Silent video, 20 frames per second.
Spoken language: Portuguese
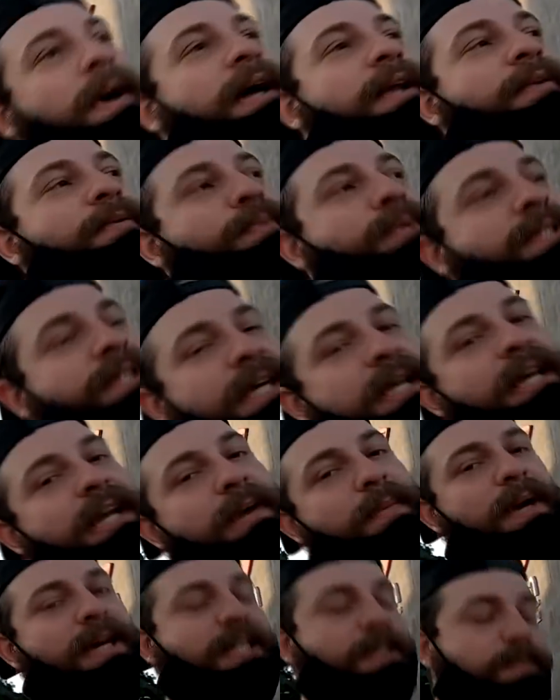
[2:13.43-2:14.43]
Mano, pensei que
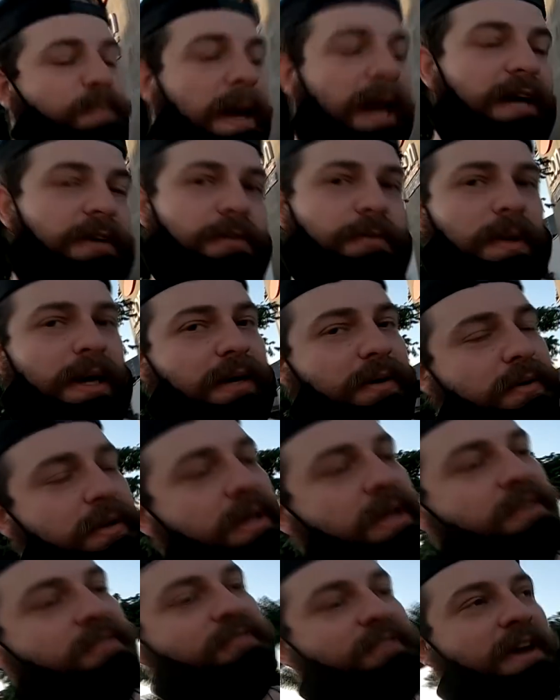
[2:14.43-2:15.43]
era mais perto do bagulho,
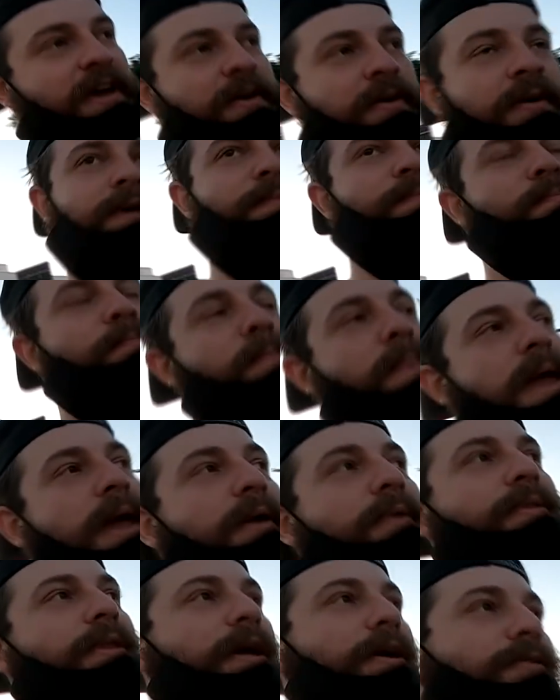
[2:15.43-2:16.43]
hein, feio?
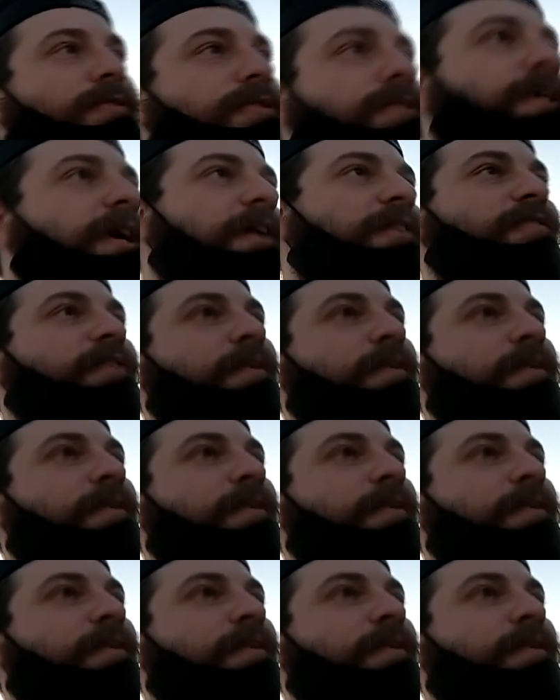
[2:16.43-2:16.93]
Meu Deus do céu,